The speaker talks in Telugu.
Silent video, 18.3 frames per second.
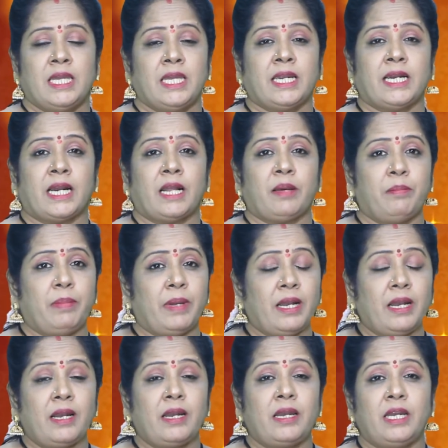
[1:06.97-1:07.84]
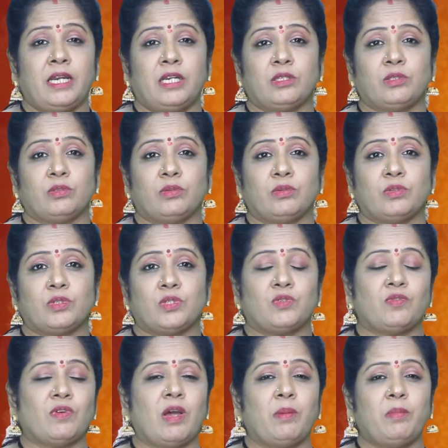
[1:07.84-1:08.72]
ఇక్కడ బెల్లం నీటితో
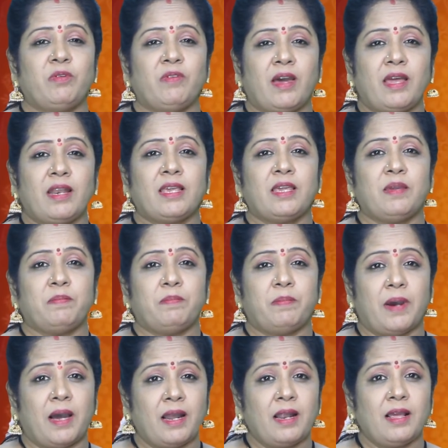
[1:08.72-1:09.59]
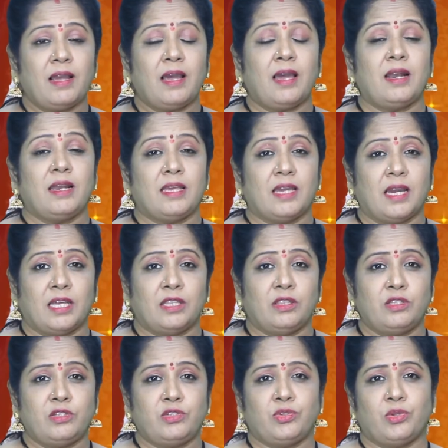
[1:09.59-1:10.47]
స్వామివారికి పానకాన్ని
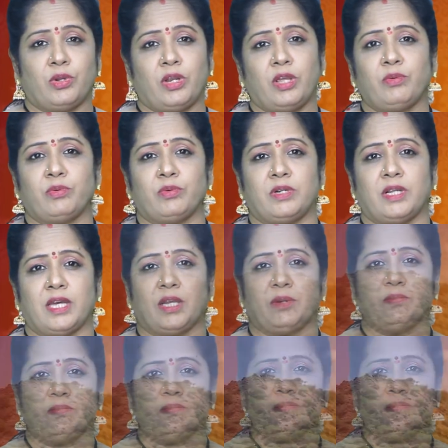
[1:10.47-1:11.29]
అందిస్తూనే ఉంటారు